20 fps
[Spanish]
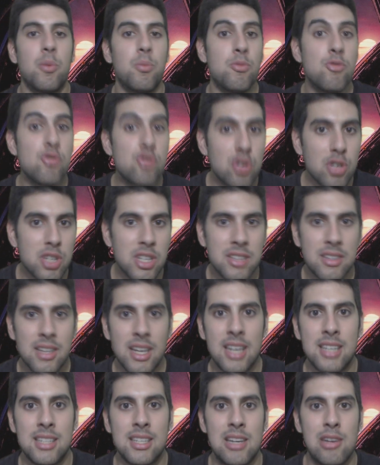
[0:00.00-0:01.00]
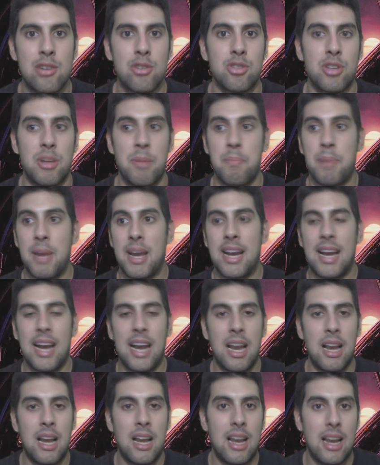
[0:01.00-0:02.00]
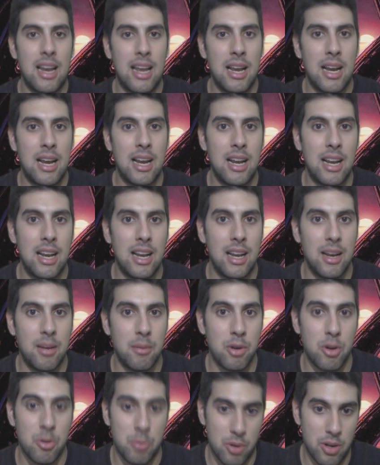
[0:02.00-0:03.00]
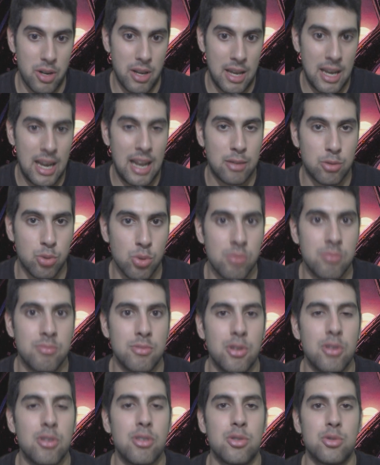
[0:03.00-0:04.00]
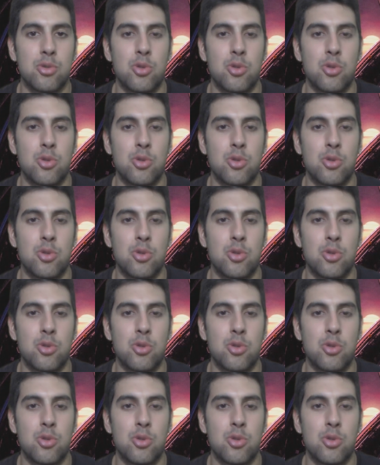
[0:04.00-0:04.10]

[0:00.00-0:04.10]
muchos interesados en pescar el, bueno, pues el atún, ¿no?